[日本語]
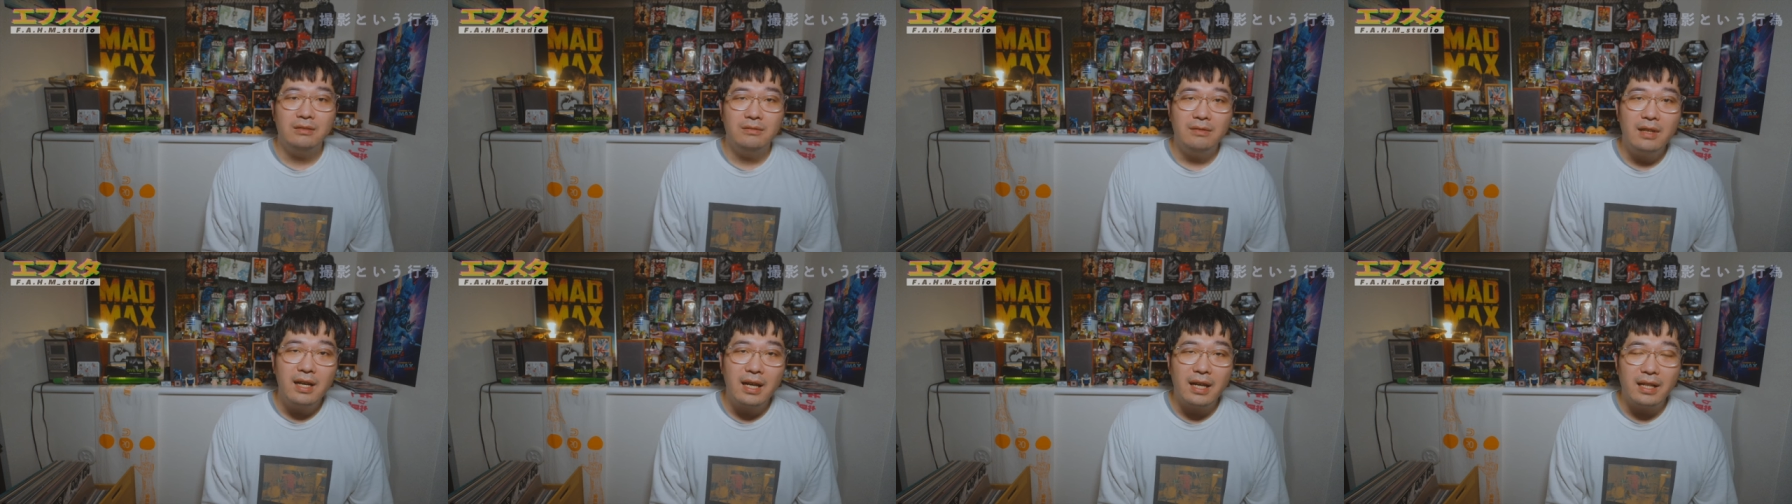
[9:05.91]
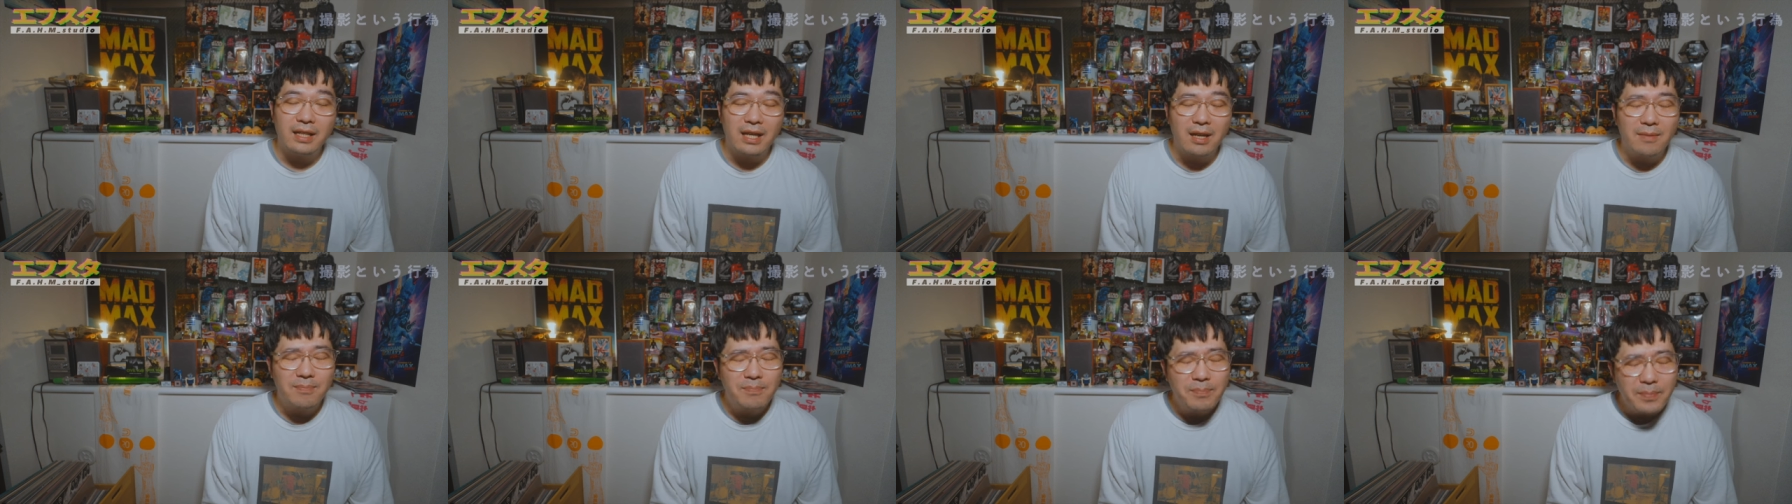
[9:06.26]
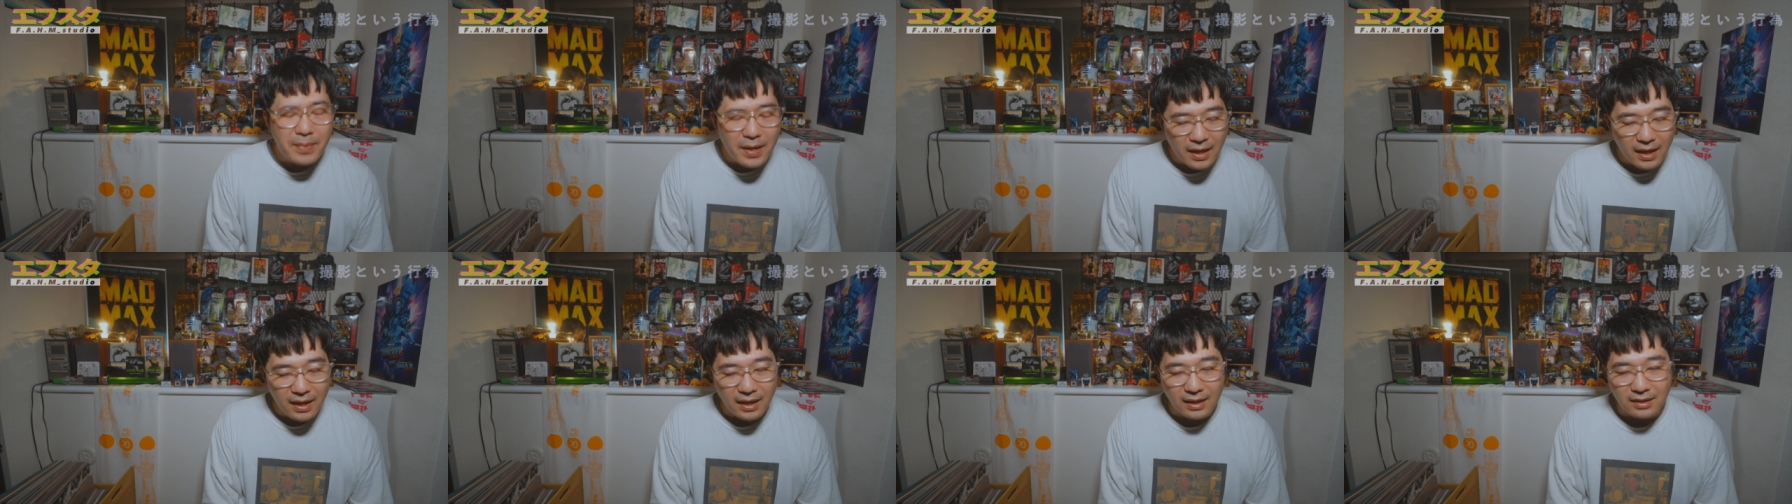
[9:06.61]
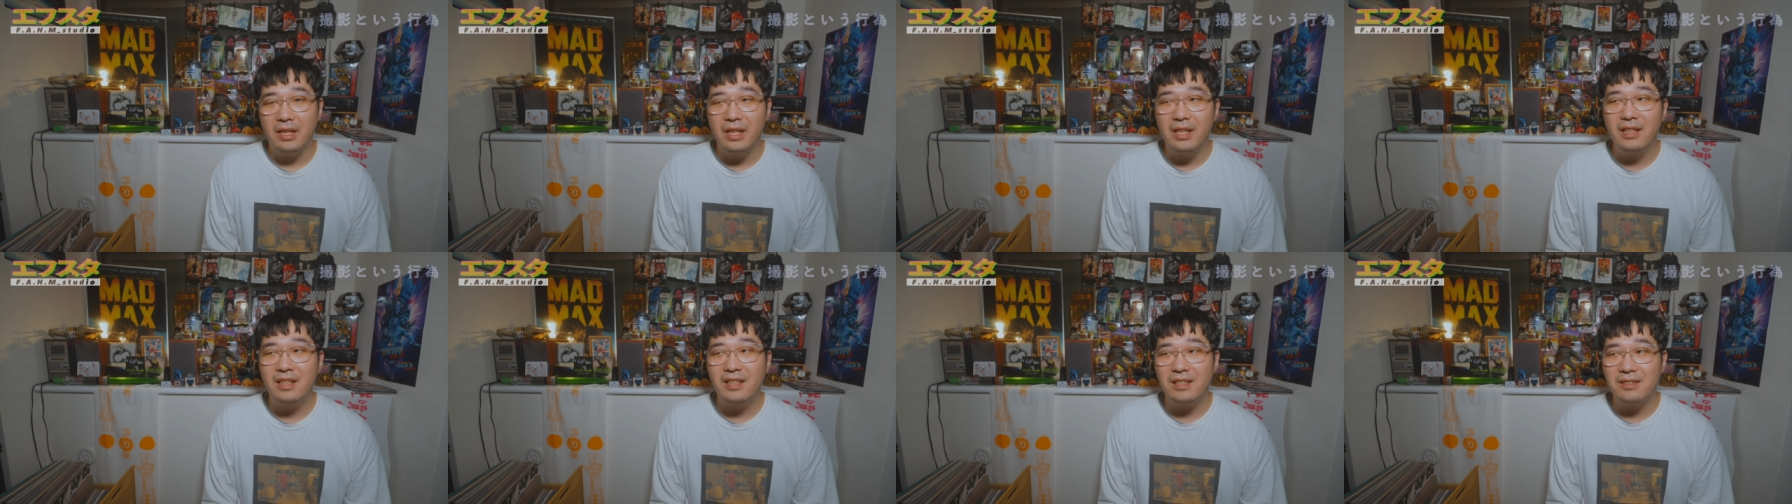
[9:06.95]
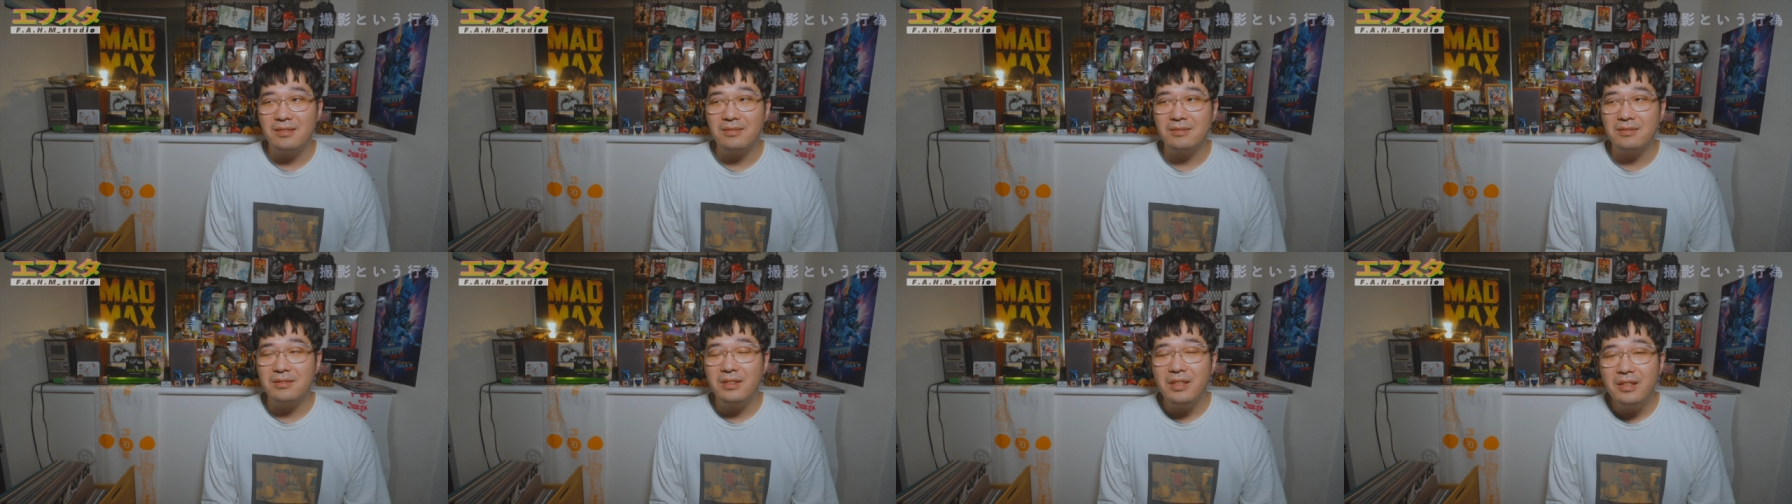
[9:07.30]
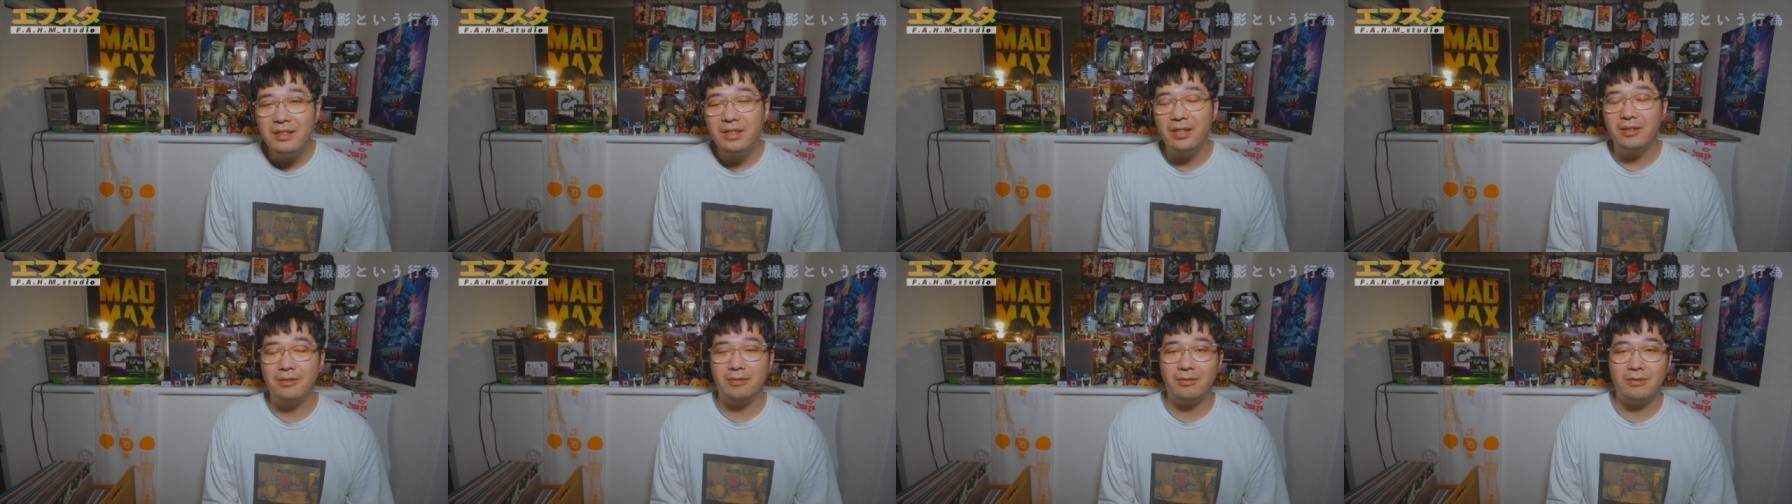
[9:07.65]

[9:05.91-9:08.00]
はやっぱ映画作りっていう